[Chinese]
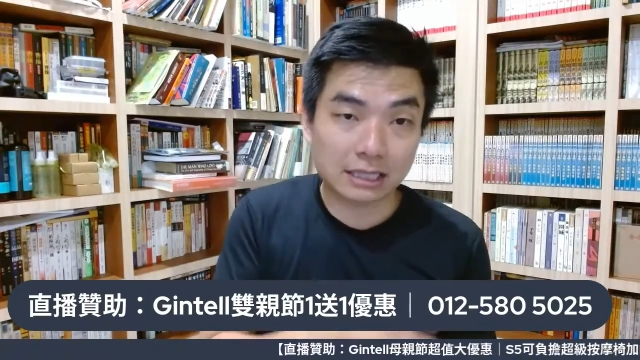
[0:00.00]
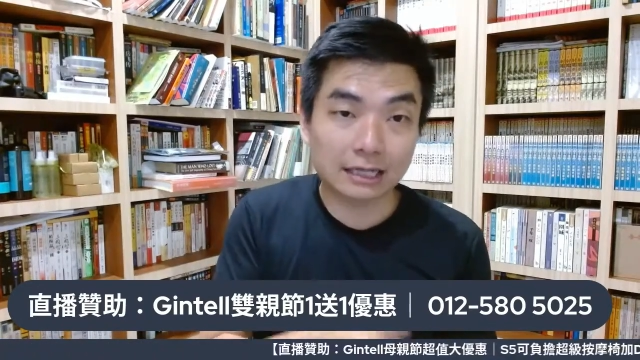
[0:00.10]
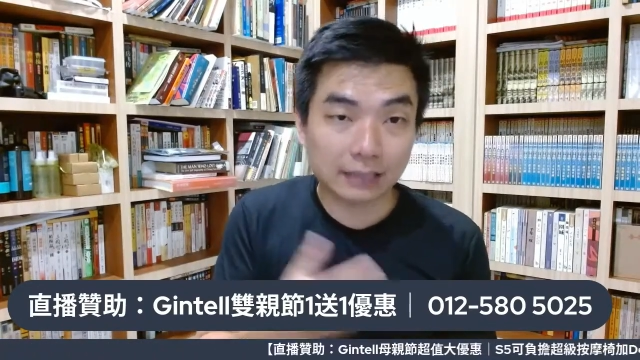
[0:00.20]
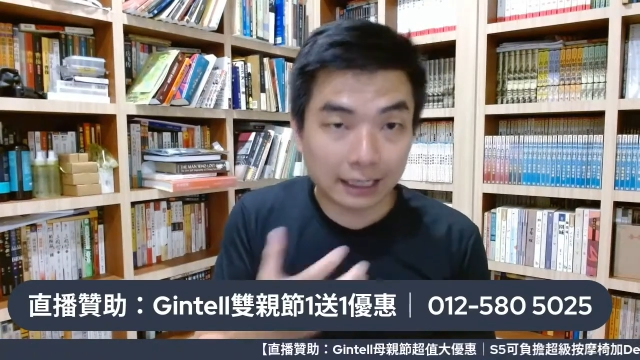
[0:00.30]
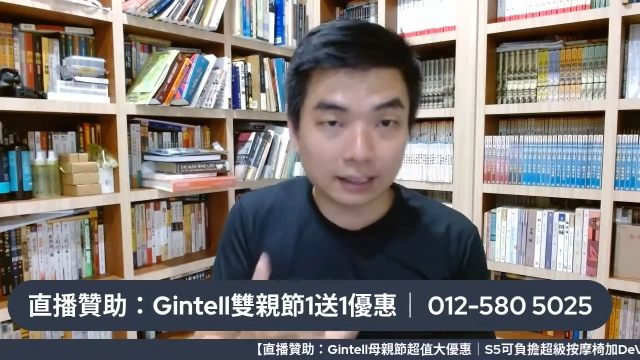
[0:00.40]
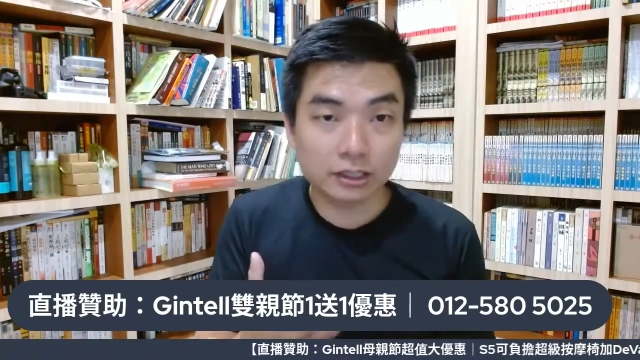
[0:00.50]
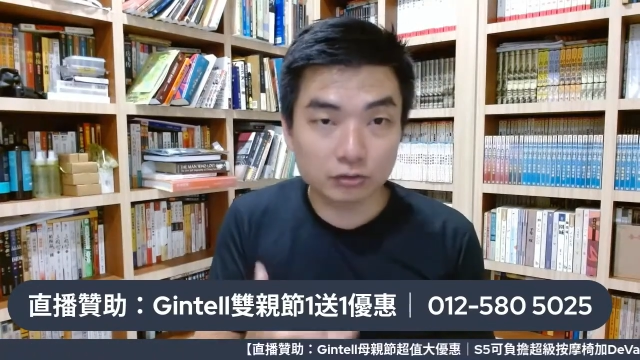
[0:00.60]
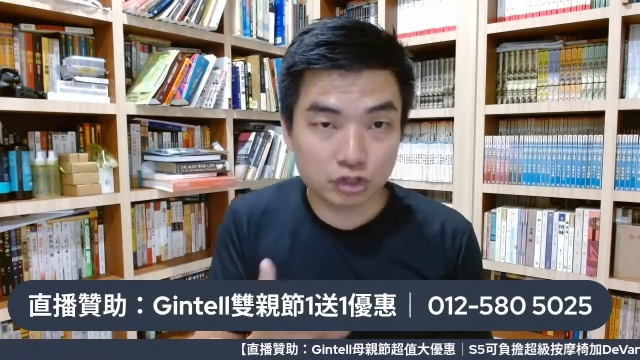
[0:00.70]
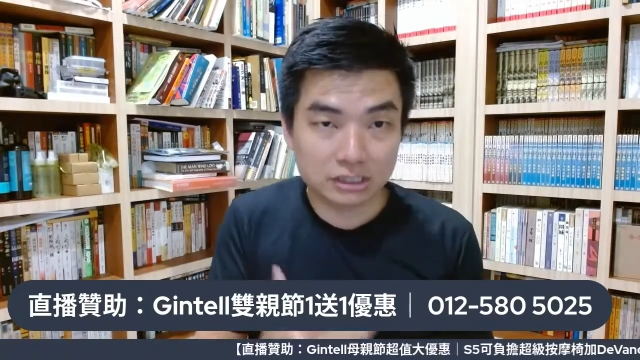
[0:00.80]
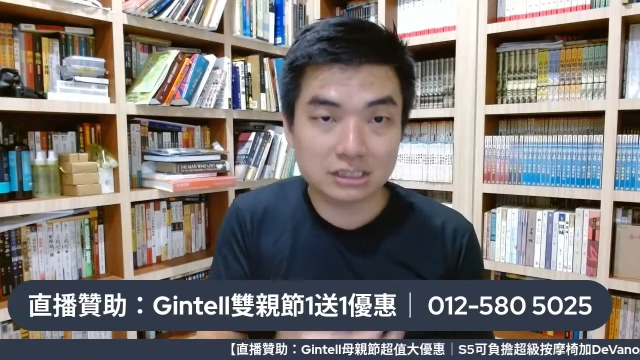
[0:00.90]
当他可以
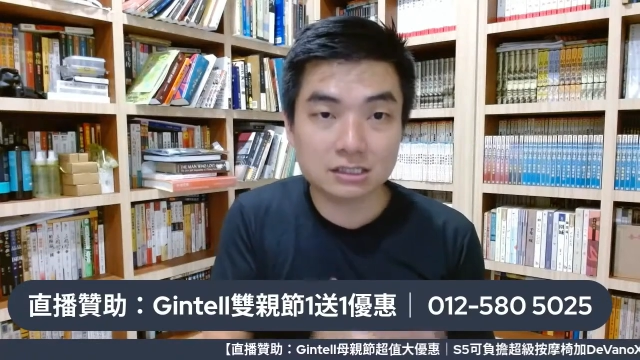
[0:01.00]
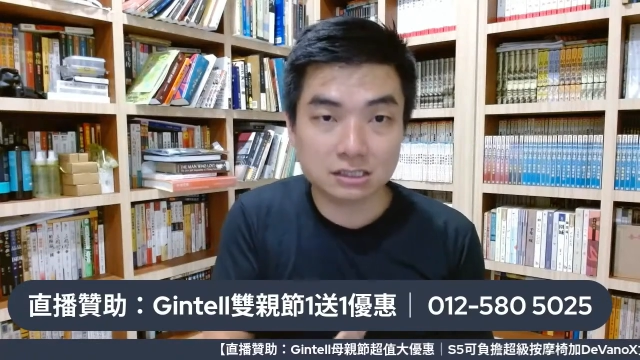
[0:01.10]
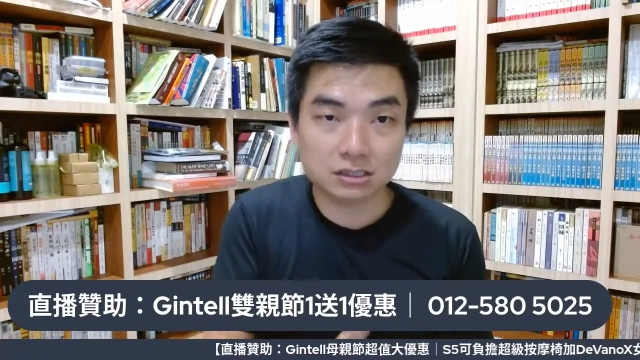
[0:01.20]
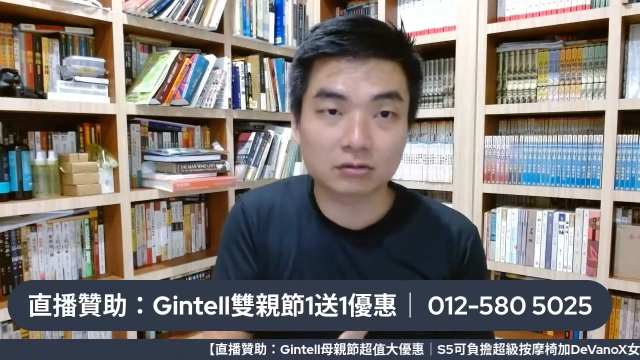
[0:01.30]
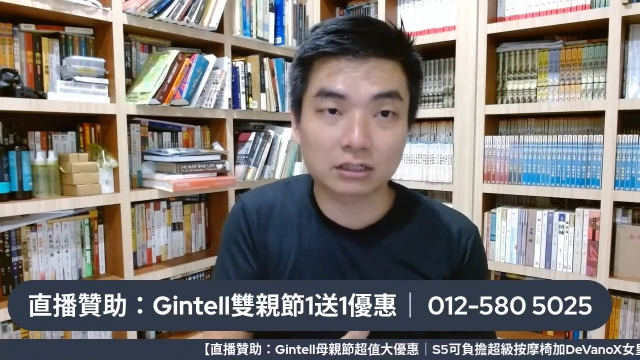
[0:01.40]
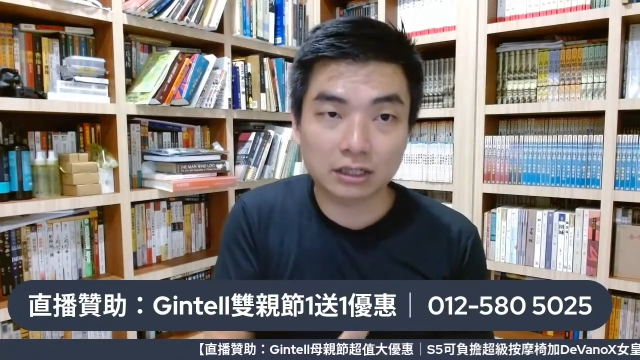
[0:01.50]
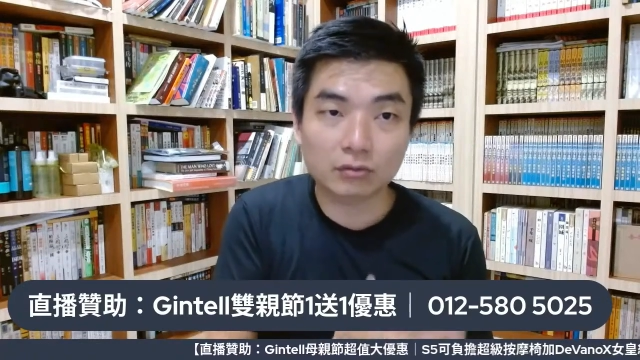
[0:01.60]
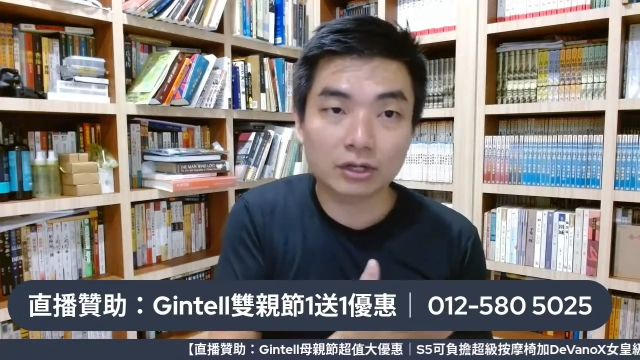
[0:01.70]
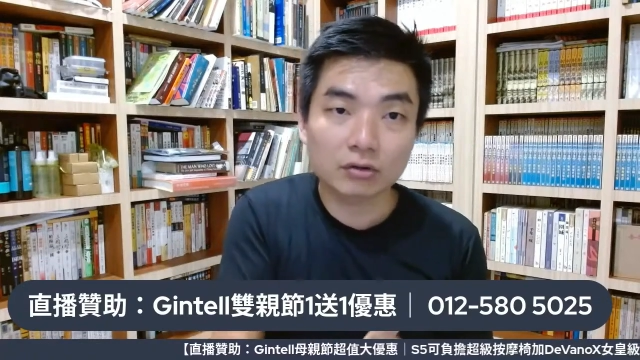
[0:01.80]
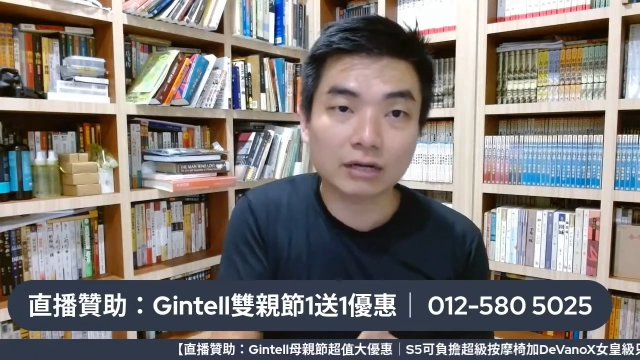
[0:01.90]
有权限使用你
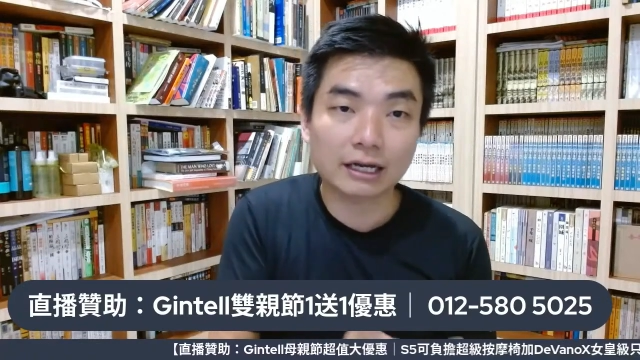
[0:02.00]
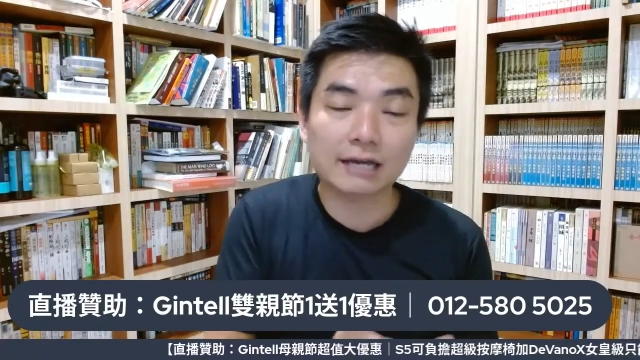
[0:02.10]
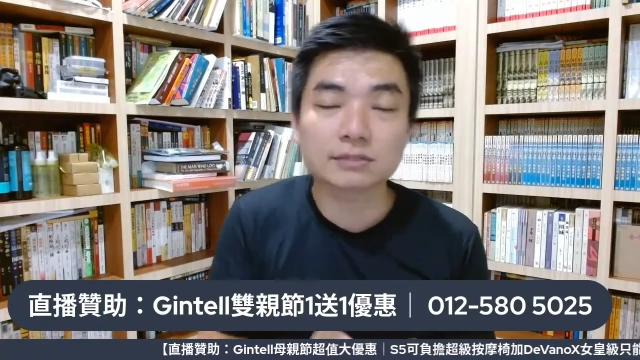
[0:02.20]
电话用那个